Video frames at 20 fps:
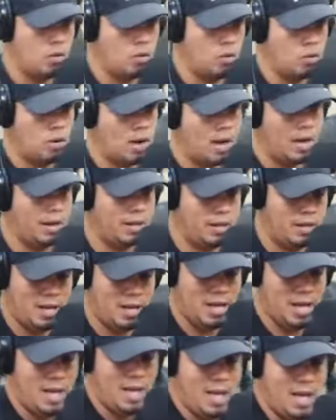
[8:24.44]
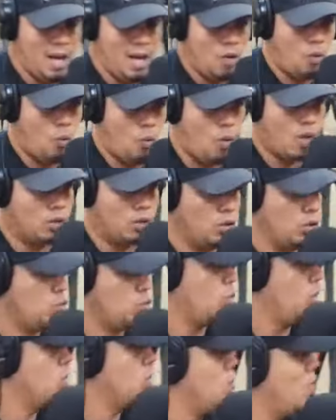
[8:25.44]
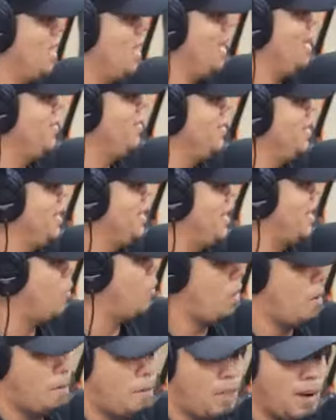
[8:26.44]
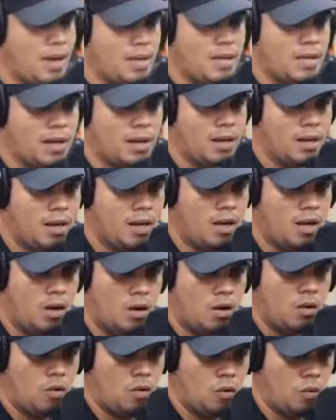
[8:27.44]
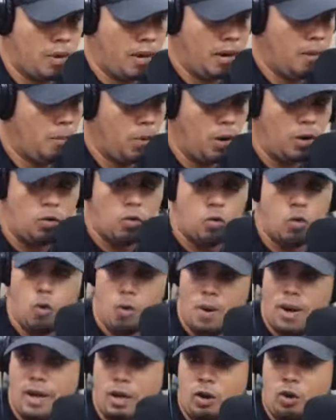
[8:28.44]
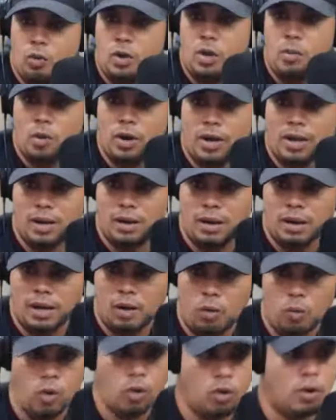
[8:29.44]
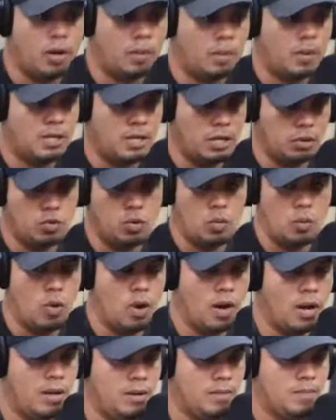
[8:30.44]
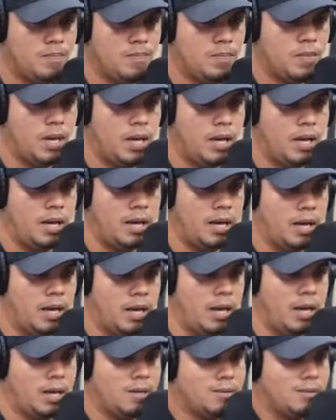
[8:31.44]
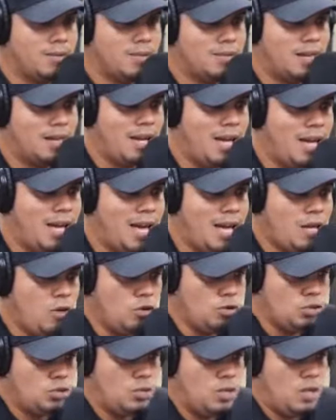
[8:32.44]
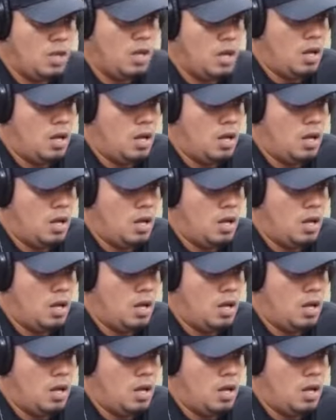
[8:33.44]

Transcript: o Gary, cuando tú ves una Argentina, una España, o por ejemplo en Cuba, que lo vimos en el, juego de RPG, estuvimos ahí, eh, ellos